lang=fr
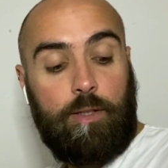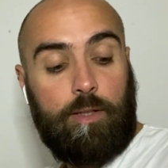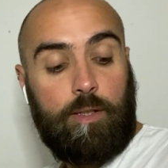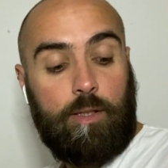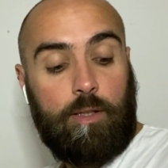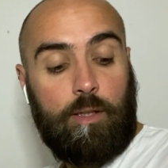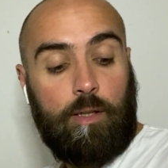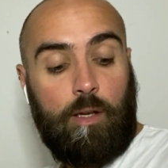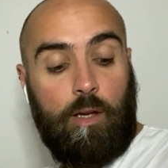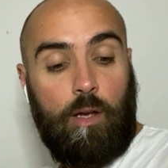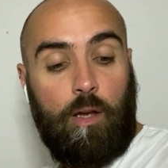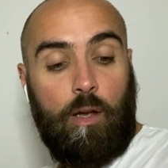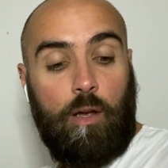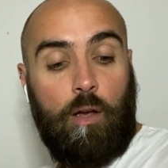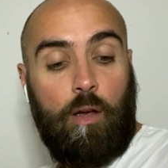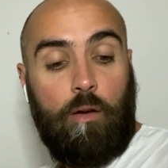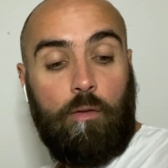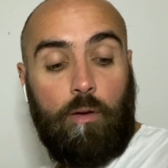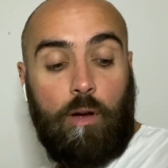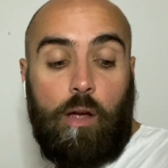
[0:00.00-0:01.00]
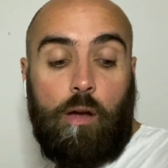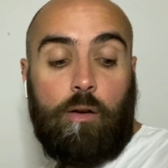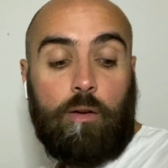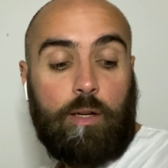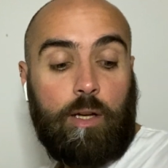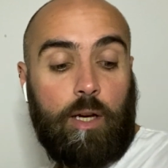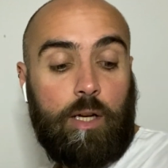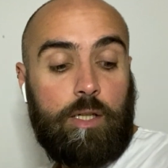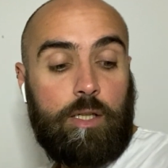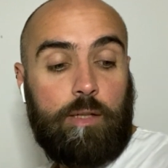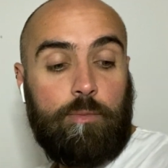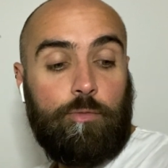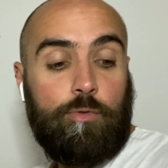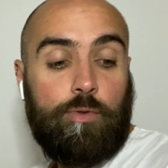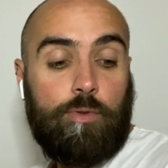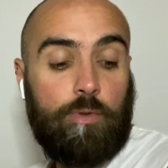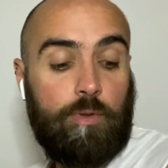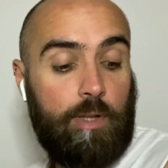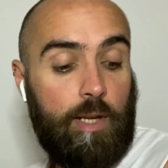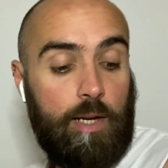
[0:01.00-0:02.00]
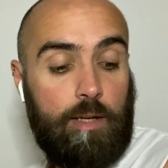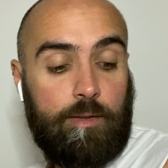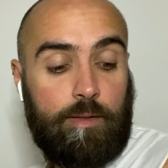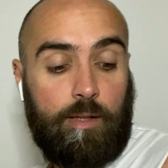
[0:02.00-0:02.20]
tes... Ouais, ancrage émotionnel,